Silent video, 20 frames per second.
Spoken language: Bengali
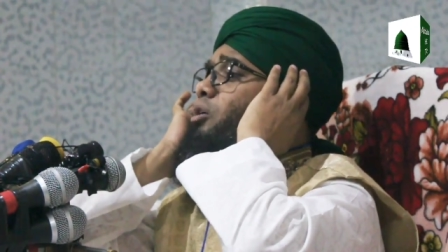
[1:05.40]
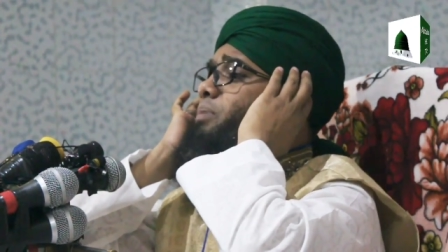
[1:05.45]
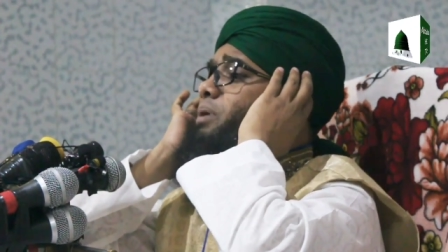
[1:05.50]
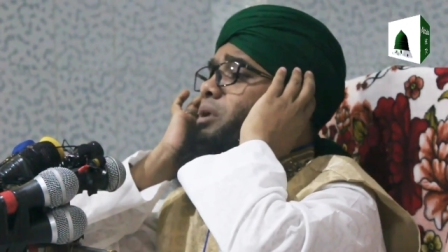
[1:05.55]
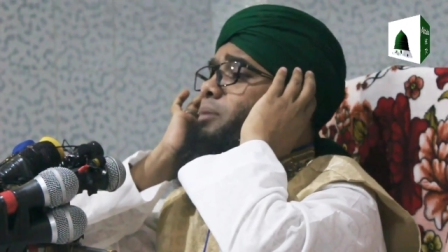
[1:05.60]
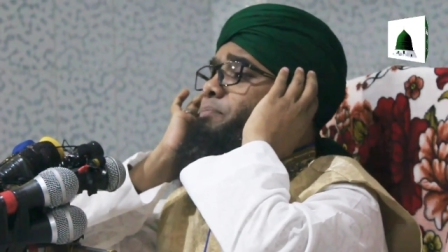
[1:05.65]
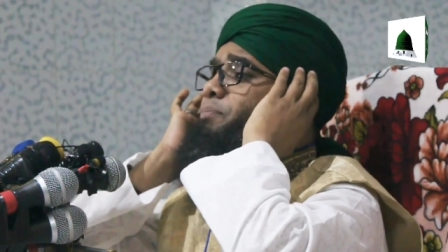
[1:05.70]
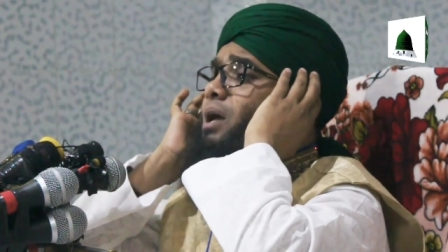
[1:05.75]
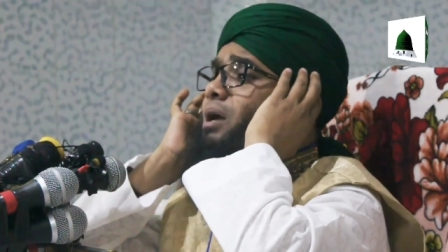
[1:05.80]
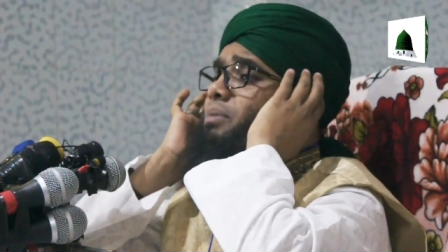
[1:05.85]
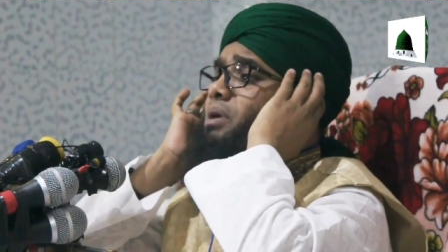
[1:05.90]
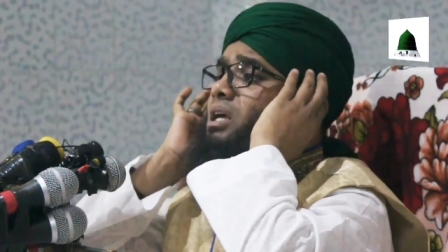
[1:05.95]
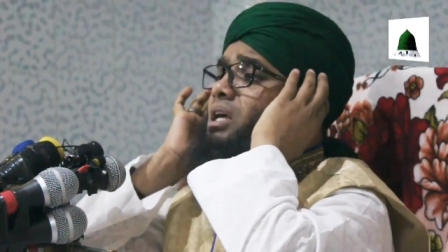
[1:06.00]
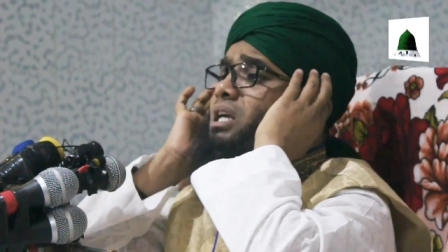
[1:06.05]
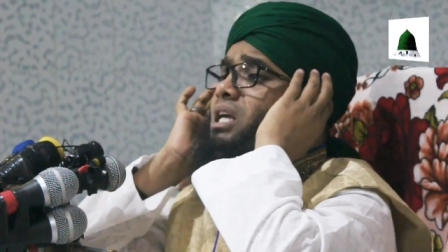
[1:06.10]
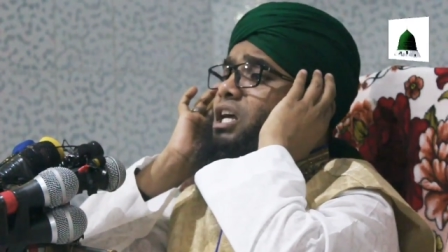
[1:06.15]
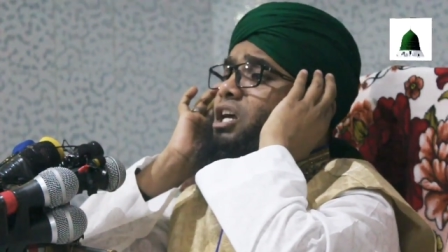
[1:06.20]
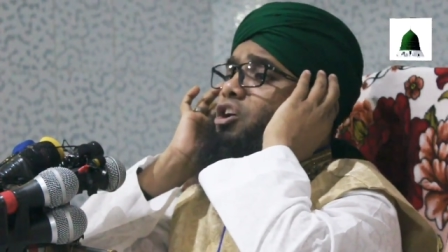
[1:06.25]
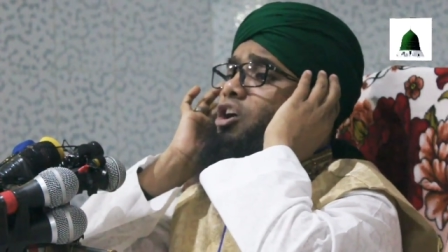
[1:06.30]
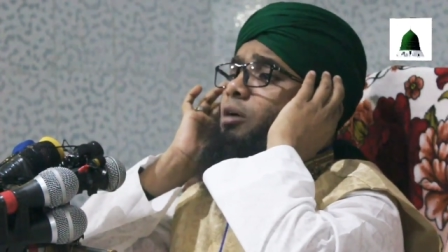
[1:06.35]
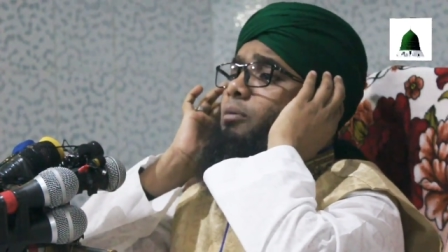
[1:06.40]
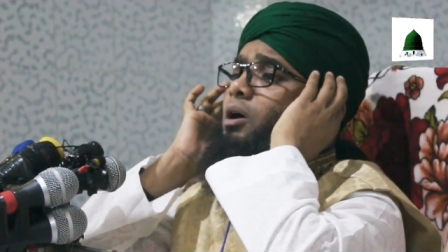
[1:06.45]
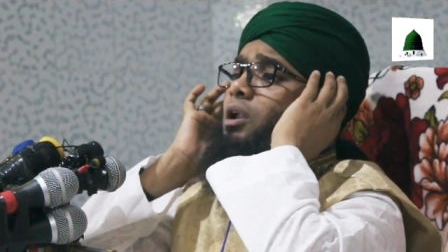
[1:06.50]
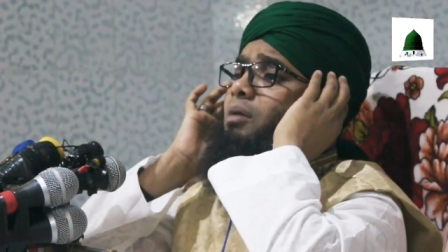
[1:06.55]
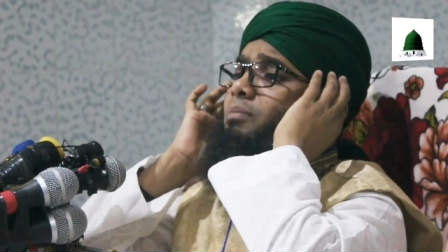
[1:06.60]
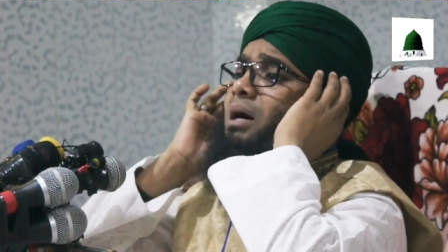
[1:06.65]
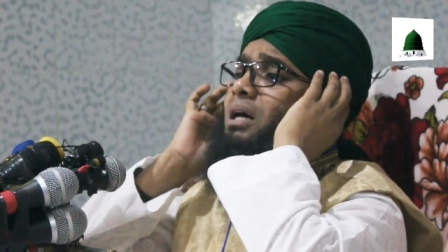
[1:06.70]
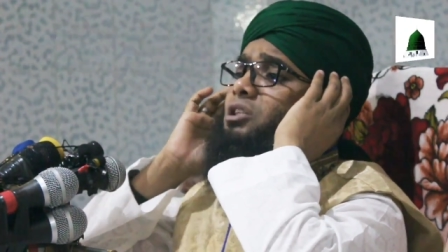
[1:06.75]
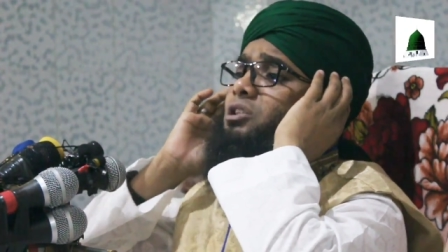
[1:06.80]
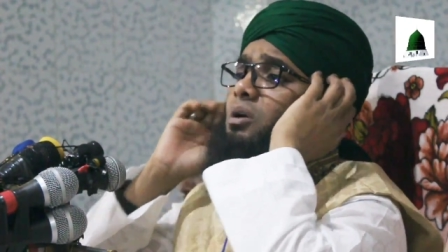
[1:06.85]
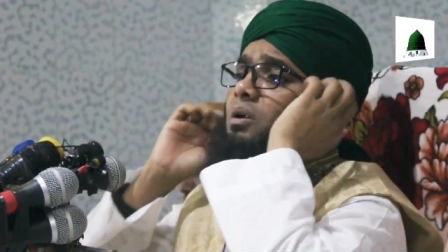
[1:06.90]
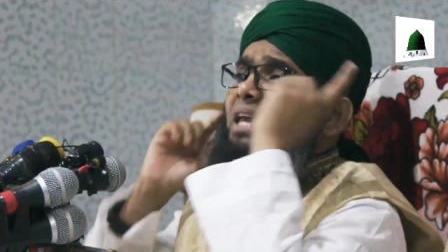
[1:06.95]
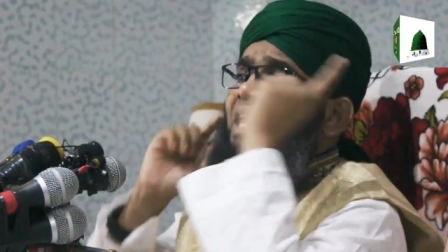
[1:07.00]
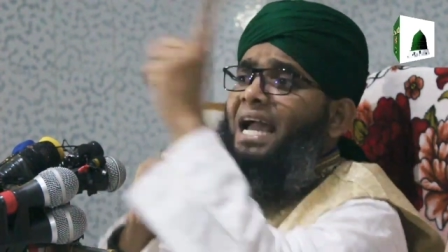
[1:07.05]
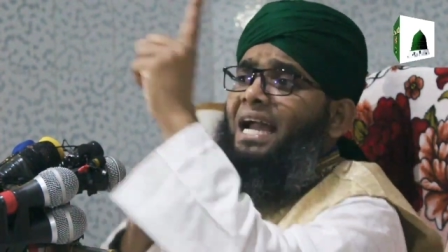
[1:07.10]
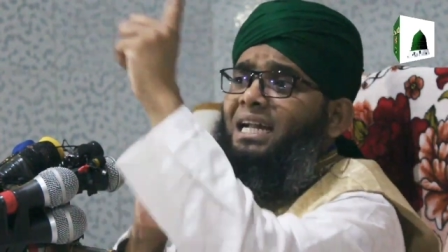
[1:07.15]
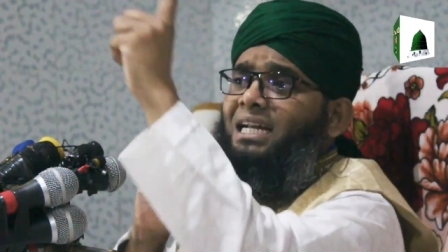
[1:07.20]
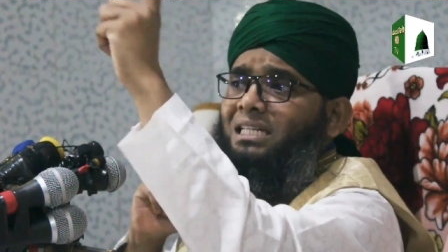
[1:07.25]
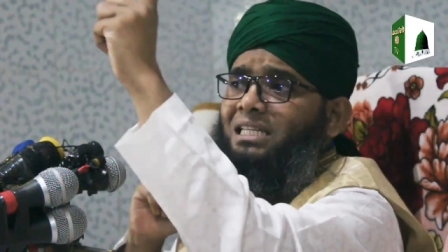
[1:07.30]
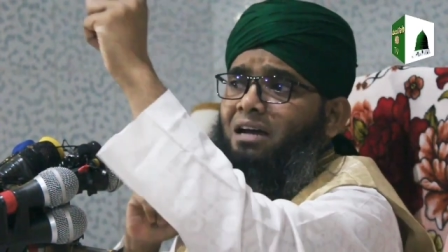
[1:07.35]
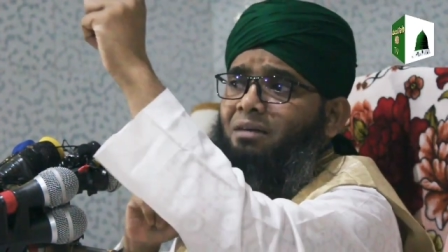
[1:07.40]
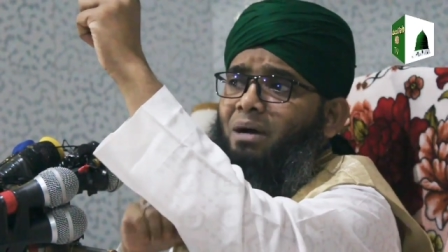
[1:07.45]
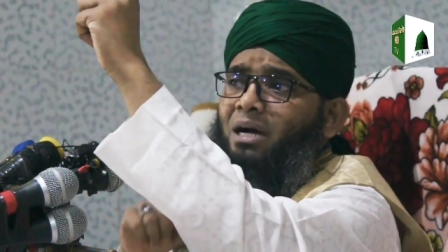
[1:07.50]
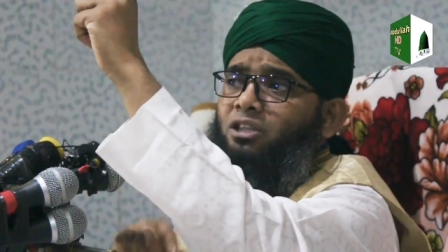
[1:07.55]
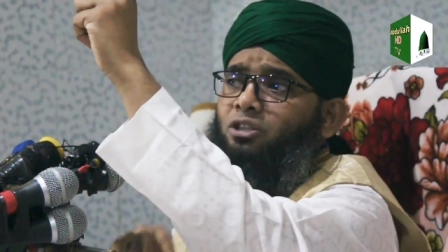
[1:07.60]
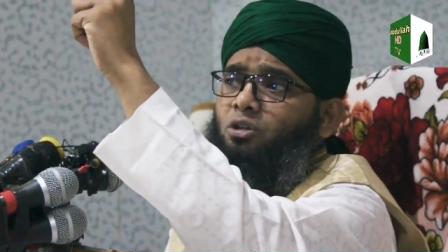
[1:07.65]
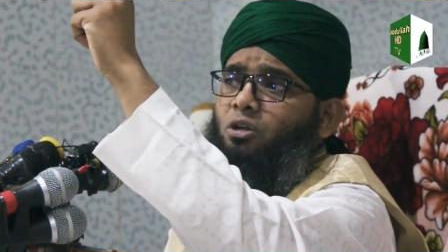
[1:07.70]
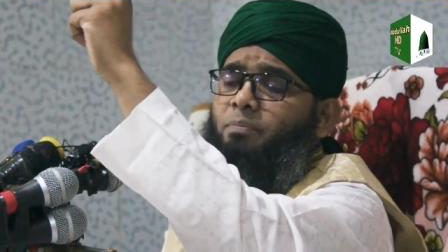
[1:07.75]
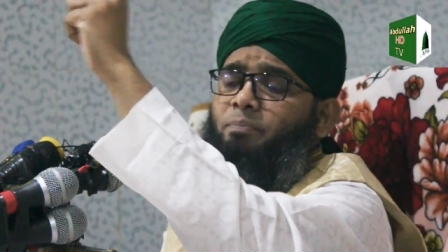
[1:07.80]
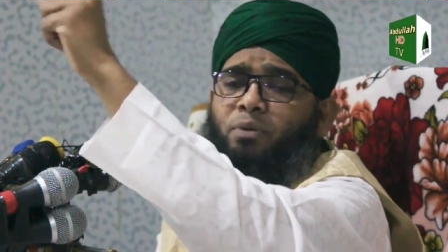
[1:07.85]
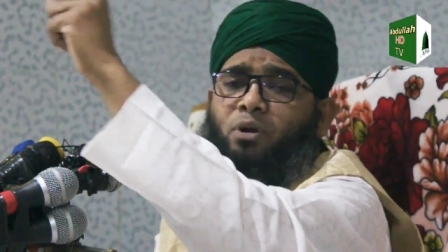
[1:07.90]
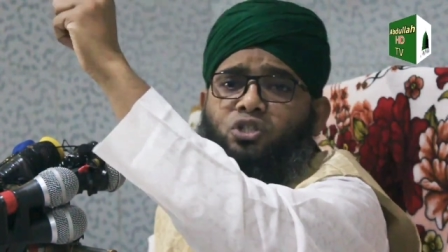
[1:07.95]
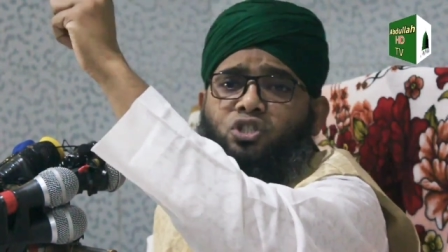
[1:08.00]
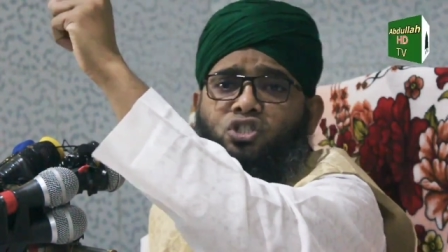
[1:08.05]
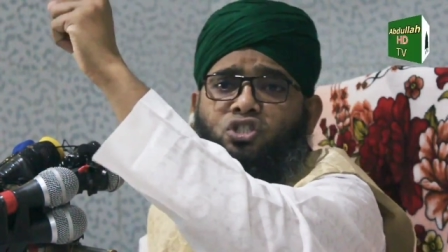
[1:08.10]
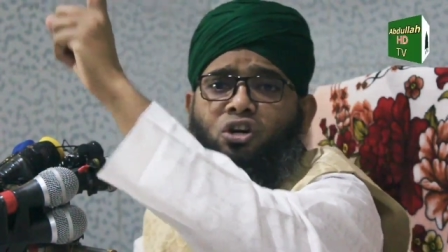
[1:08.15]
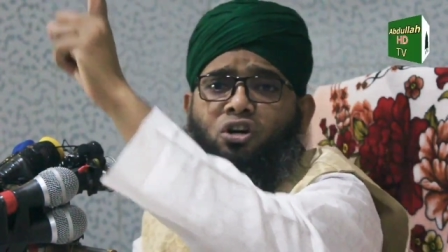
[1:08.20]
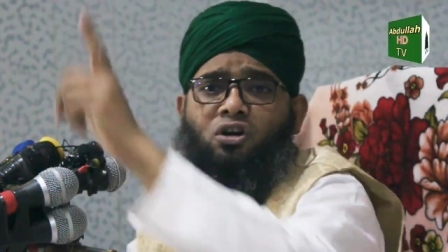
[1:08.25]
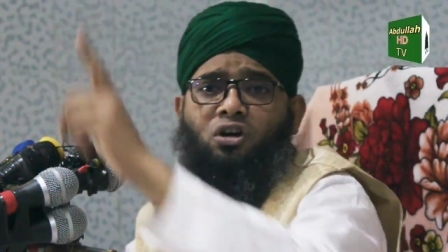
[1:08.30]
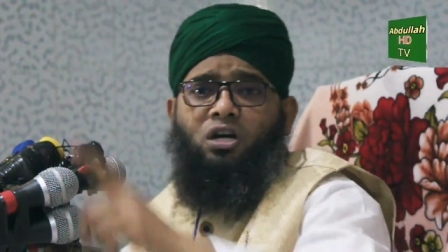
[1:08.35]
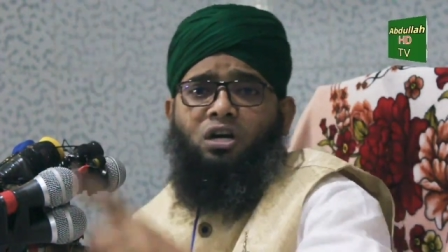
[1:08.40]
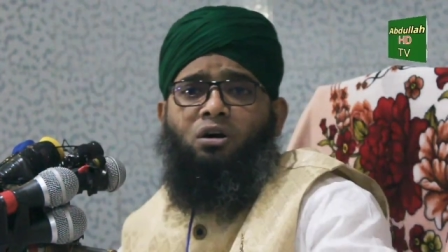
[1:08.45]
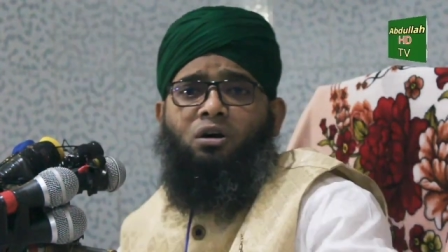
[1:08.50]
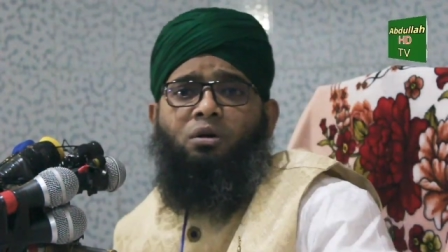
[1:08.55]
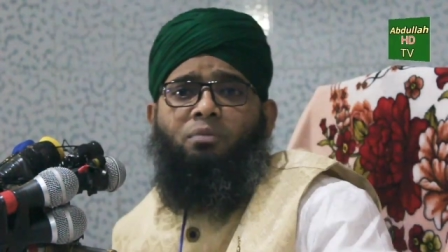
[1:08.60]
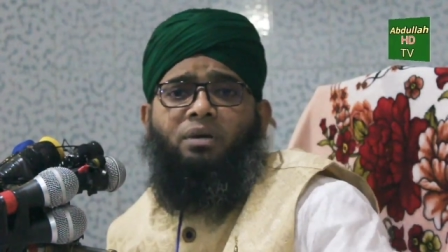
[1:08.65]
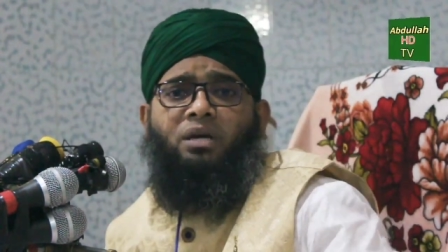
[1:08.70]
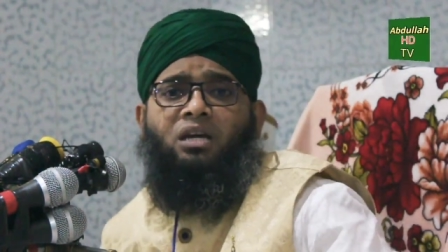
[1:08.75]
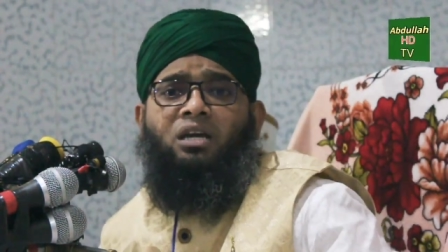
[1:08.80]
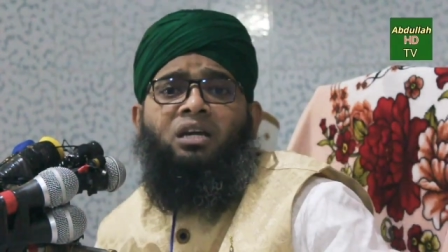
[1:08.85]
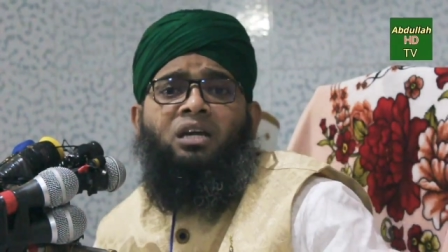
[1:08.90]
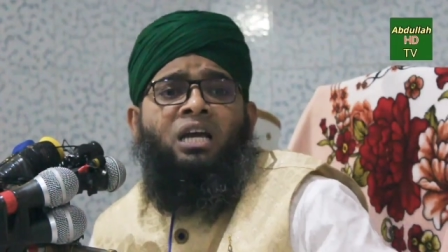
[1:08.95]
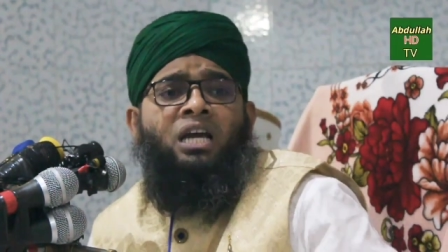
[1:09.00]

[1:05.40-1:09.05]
নবীর প্রেমিককে কবরে মাত্র একটা মাত্র প্রশ্ন করা হবে